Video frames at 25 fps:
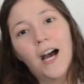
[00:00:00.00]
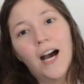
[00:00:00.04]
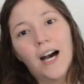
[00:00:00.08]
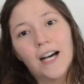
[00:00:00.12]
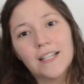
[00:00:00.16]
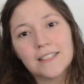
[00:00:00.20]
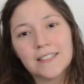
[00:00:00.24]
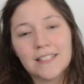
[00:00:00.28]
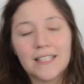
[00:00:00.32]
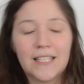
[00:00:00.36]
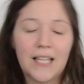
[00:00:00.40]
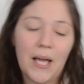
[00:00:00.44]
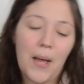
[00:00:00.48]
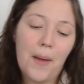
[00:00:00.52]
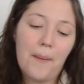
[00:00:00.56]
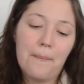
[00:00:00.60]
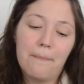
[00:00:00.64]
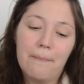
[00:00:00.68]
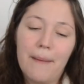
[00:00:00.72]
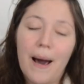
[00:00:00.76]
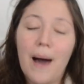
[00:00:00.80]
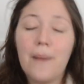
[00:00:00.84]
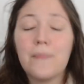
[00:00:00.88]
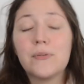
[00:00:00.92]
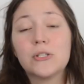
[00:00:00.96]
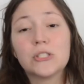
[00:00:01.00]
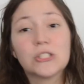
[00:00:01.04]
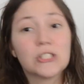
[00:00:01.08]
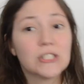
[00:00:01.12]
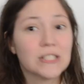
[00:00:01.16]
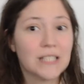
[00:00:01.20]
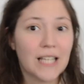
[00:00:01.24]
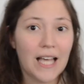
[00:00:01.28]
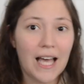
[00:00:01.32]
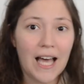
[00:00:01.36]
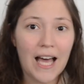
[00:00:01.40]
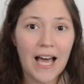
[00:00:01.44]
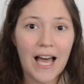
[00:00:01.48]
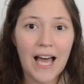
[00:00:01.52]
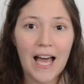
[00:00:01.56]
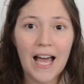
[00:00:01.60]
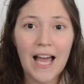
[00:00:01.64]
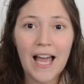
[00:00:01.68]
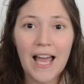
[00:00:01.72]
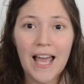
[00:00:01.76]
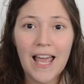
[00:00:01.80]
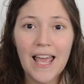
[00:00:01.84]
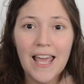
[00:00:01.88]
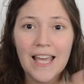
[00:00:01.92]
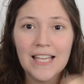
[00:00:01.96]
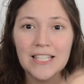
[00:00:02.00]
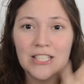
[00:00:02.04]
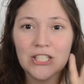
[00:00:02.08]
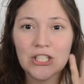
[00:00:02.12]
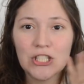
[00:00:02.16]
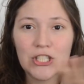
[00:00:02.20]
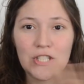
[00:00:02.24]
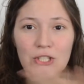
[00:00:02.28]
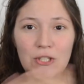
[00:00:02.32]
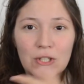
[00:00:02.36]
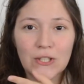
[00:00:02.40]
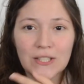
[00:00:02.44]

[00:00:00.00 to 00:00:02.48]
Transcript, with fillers: Así que vamos a ello.